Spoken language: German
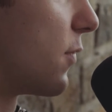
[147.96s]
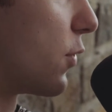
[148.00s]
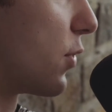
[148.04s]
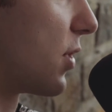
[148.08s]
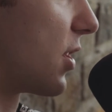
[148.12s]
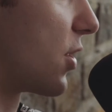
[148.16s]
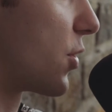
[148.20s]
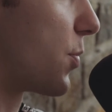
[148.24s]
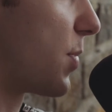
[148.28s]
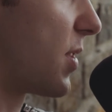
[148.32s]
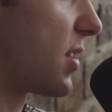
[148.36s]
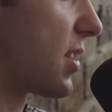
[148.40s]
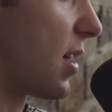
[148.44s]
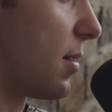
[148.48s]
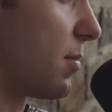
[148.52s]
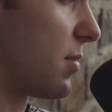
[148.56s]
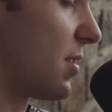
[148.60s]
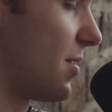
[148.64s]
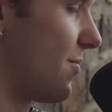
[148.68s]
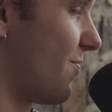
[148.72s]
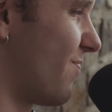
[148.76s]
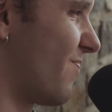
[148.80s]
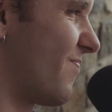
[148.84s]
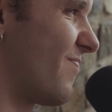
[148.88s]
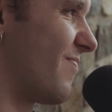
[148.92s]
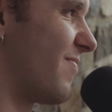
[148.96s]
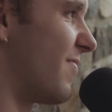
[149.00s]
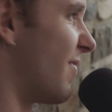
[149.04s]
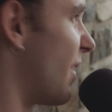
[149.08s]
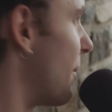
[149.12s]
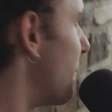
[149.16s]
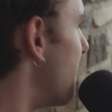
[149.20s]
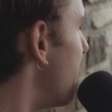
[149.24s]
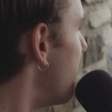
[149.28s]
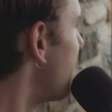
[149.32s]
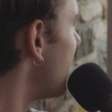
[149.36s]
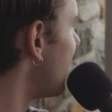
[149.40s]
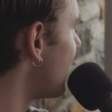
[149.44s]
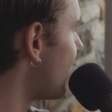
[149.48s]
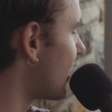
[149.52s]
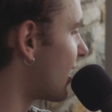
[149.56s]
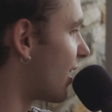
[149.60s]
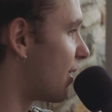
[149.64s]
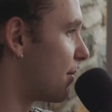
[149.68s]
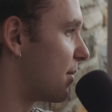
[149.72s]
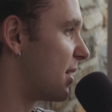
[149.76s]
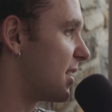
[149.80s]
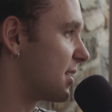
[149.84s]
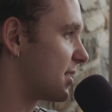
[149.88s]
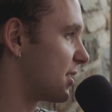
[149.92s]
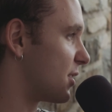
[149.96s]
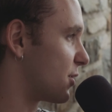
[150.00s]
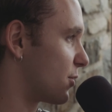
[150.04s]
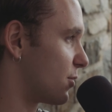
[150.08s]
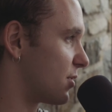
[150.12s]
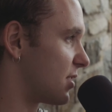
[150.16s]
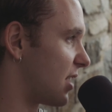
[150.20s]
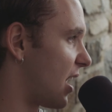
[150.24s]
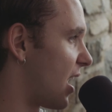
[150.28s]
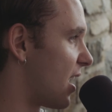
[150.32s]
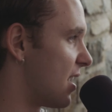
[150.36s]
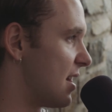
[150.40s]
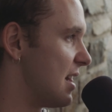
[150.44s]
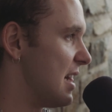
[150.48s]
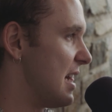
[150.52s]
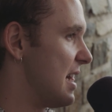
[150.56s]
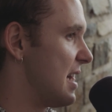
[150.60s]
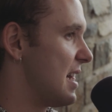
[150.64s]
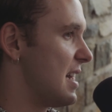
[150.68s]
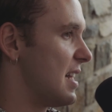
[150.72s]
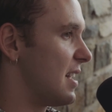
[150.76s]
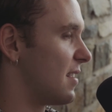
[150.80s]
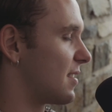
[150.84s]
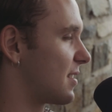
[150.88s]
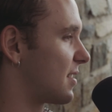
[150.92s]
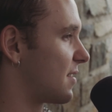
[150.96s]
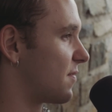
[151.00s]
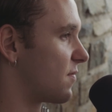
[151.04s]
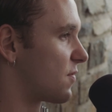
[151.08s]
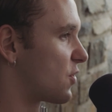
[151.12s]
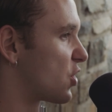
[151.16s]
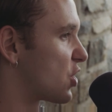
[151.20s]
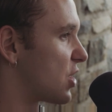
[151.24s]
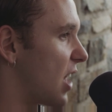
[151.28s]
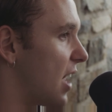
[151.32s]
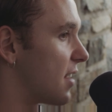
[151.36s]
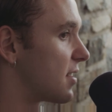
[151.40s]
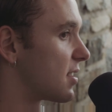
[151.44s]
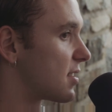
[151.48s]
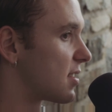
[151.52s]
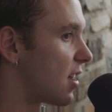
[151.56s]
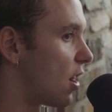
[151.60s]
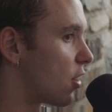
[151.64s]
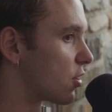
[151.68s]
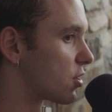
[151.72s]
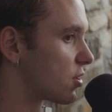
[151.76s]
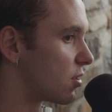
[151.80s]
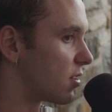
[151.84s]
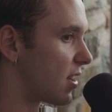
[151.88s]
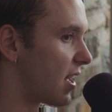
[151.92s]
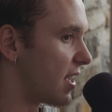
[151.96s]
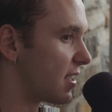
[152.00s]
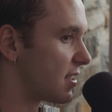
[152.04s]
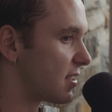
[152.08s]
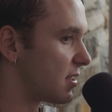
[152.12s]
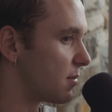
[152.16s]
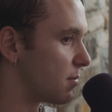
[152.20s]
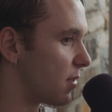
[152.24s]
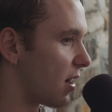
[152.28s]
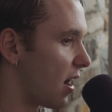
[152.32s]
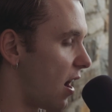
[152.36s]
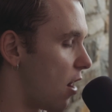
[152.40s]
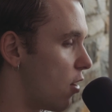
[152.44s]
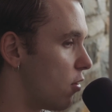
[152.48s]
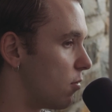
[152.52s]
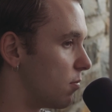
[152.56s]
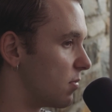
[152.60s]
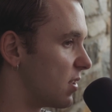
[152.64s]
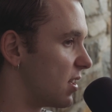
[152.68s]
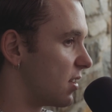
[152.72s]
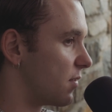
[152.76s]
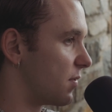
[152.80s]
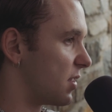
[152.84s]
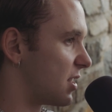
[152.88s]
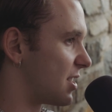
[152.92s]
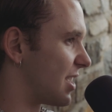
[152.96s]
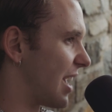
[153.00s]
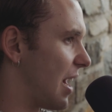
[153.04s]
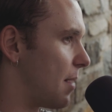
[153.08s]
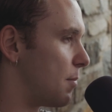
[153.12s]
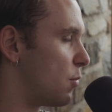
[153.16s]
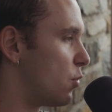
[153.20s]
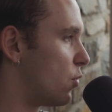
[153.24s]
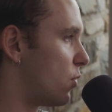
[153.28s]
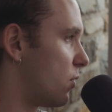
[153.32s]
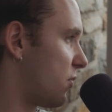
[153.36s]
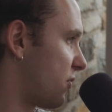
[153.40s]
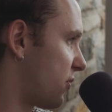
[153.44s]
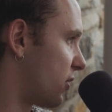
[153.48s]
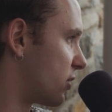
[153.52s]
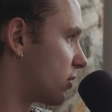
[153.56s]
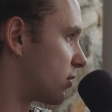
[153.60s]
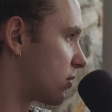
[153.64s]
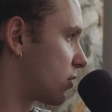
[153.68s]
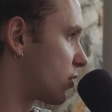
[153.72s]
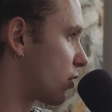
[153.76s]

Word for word: wo die gespielt haben. Mega mäßig. Und da stand es auch schon echt im Raum. Irgendwie Tammo von